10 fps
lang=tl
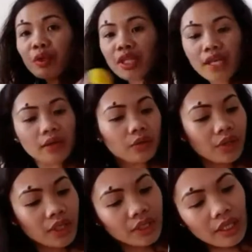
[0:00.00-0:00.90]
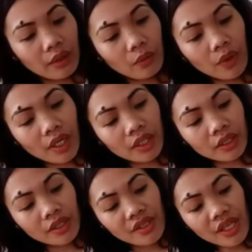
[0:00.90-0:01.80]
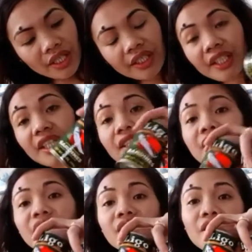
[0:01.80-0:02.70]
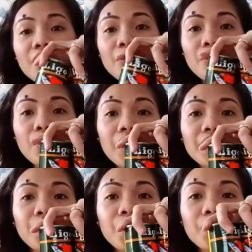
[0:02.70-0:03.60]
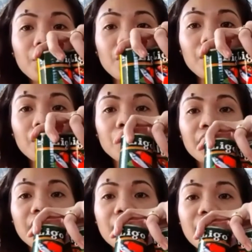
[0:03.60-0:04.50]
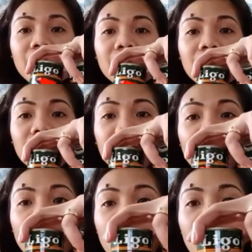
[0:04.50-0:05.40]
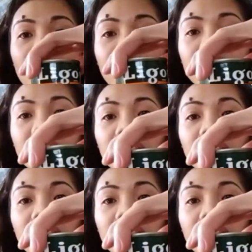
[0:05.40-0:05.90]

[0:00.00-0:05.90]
bumili ako ng dalawang sardines. 1 euro 10 cents din siya.